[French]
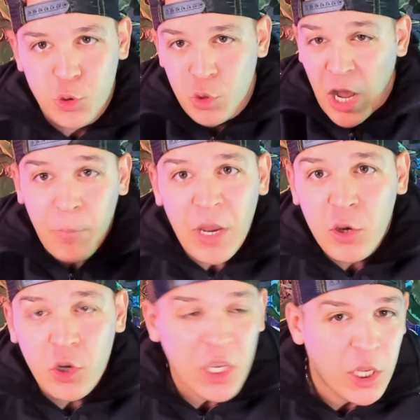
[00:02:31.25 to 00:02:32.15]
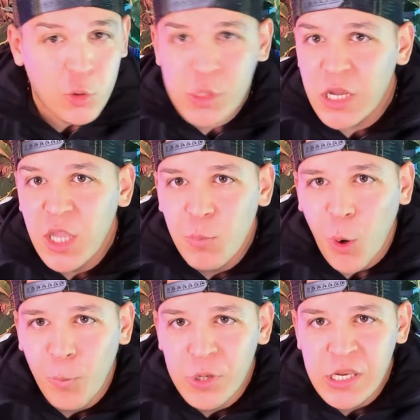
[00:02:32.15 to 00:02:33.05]
Tu te rappelles quand il y a quelques années ils
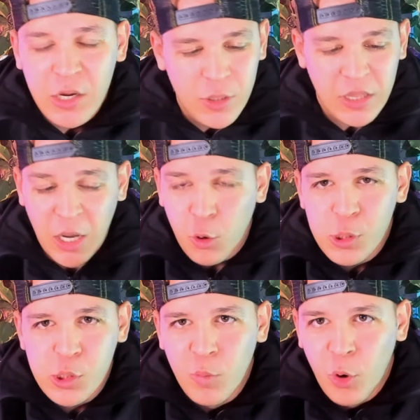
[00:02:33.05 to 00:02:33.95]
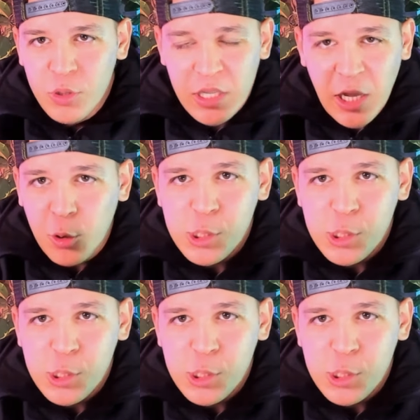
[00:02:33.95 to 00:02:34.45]
proposaient des tacos saumon, des tacos